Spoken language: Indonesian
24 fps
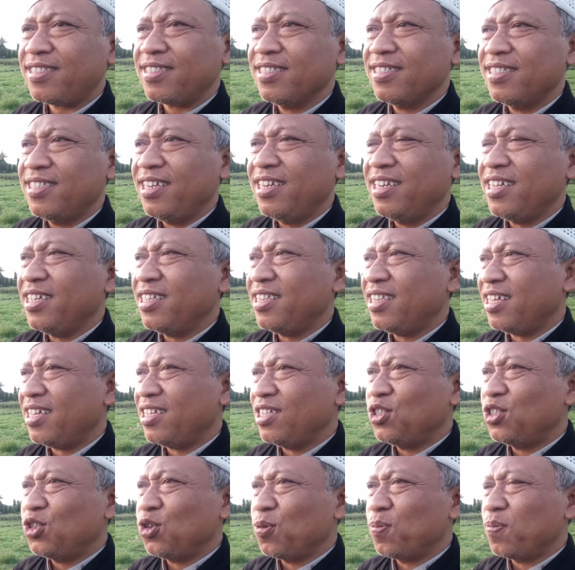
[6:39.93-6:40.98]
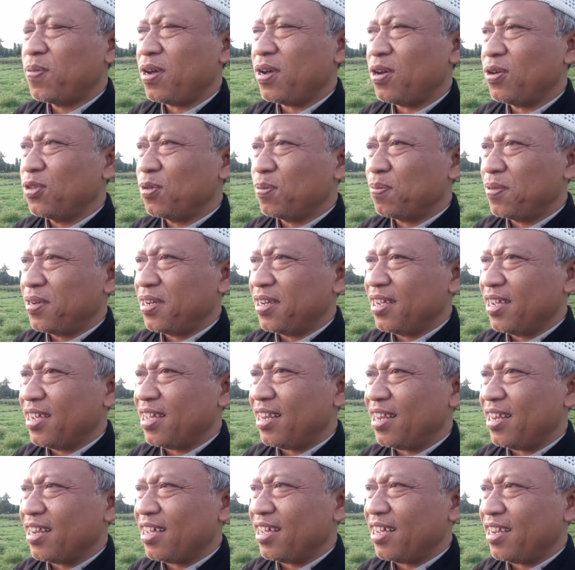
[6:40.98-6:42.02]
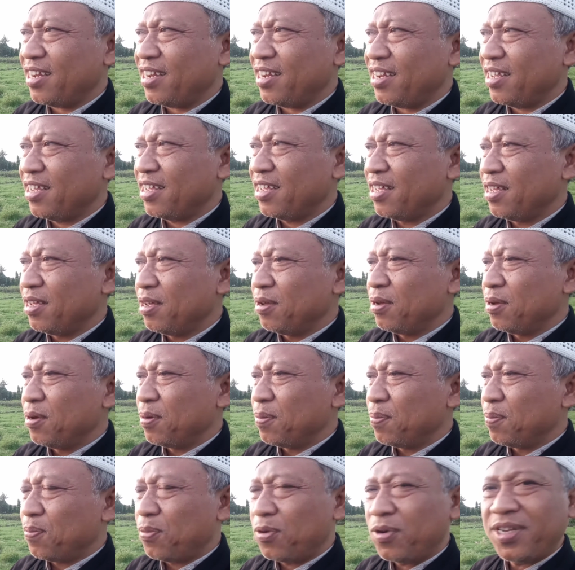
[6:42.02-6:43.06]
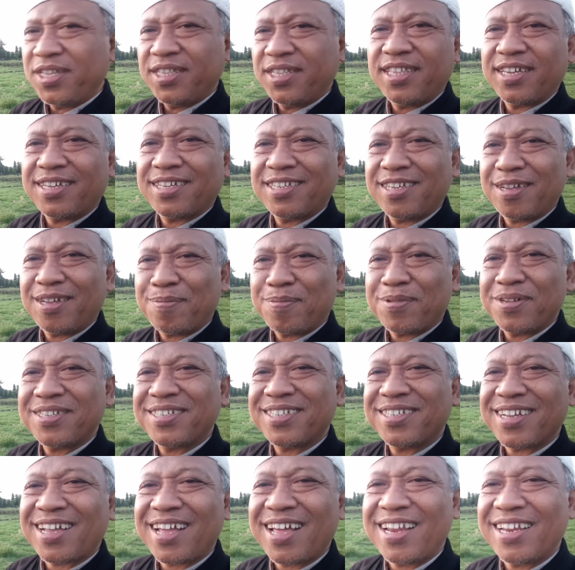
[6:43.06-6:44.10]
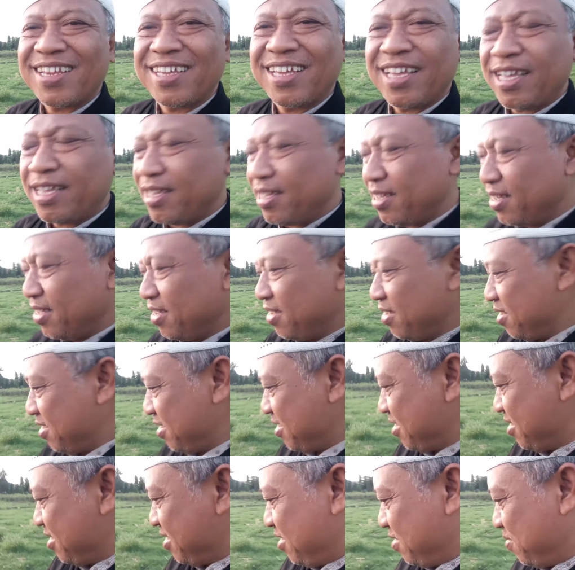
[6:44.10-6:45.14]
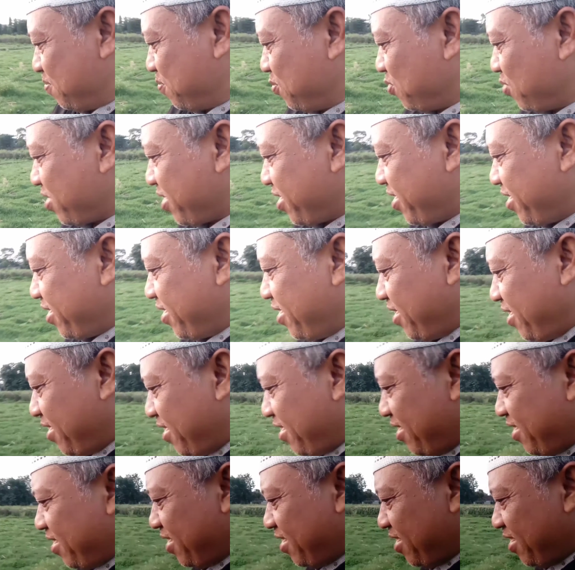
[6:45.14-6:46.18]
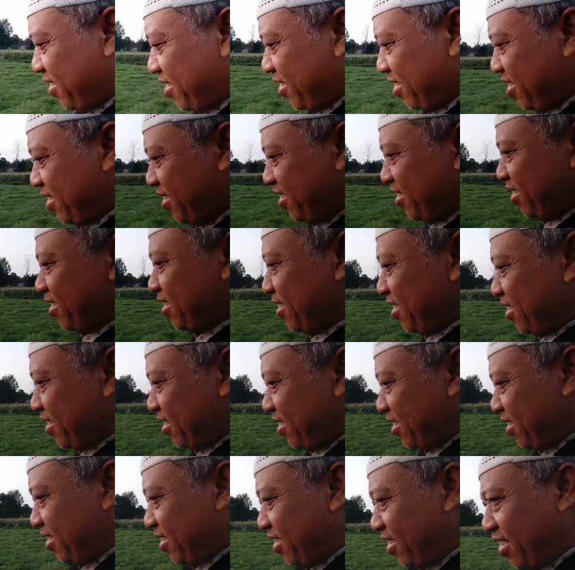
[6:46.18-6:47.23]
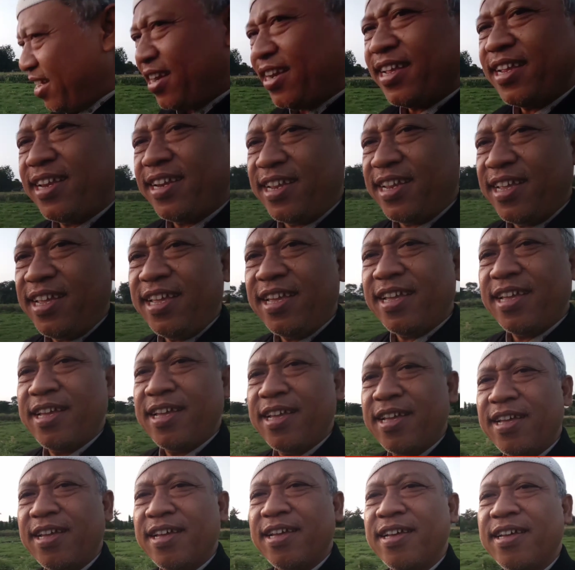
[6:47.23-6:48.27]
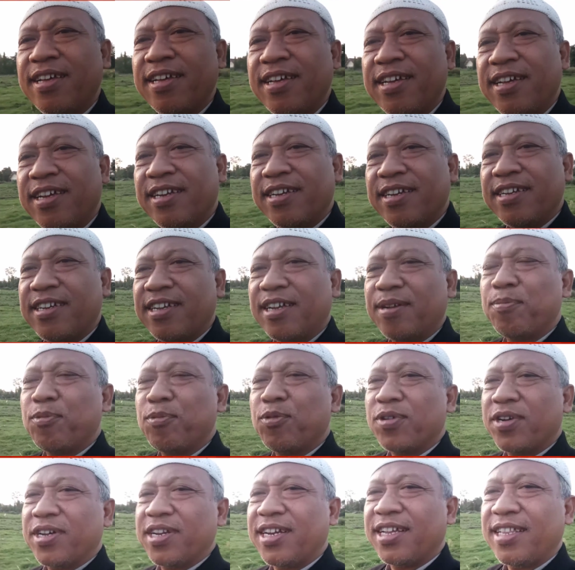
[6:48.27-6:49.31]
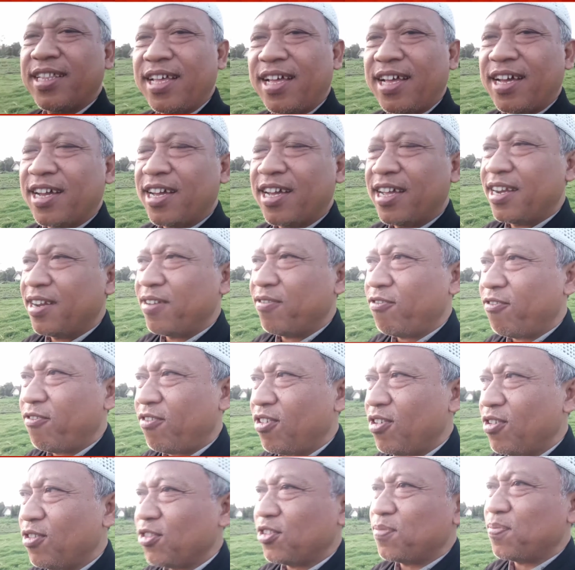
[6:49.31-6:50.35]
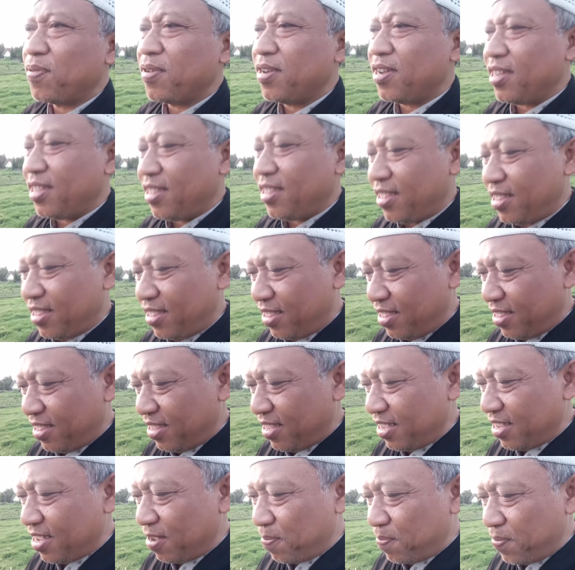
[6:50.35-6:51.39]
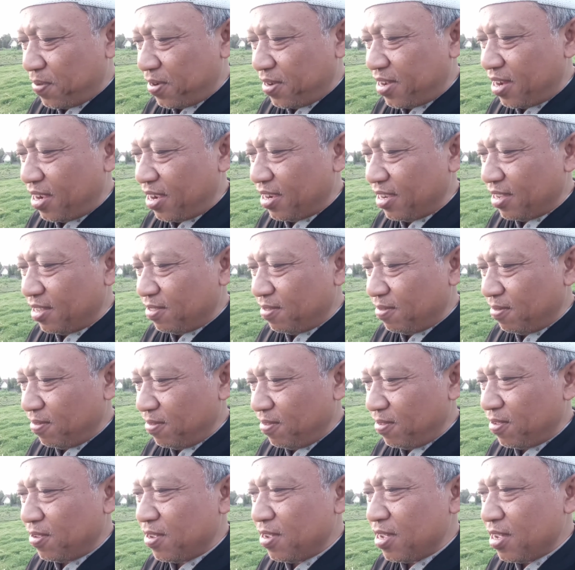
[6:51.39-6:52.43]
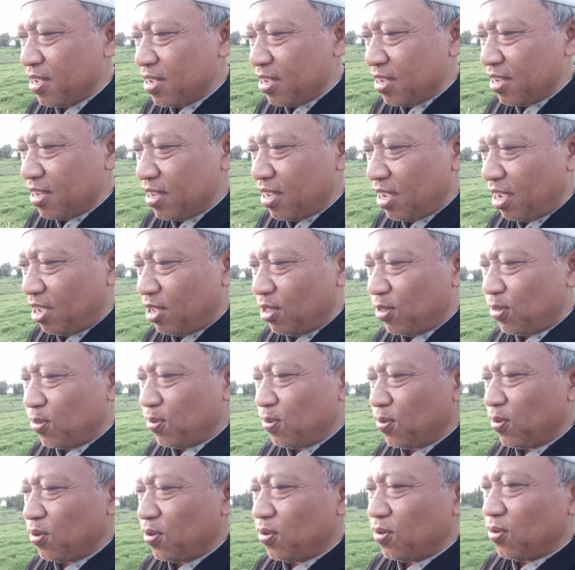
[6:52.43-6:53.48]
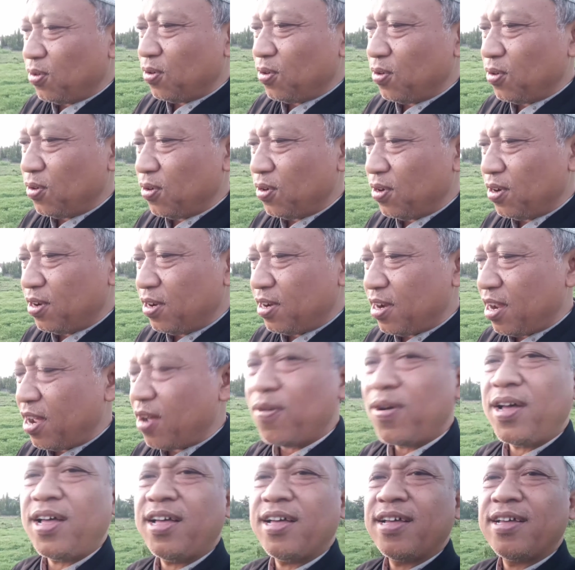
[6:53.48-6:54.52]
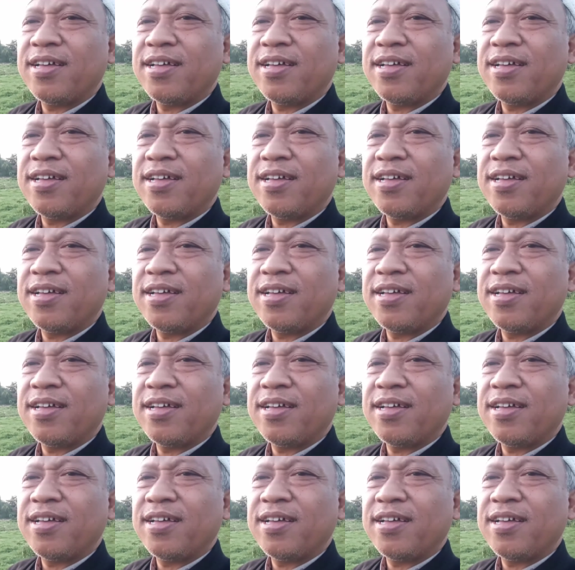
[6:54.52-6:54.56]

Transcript: jadi kita coba untuk meninggalkan politik sama sekali ya mulai hari ini dan mungkin kita akan fokus pada tiga bidang itu yaitu dakwah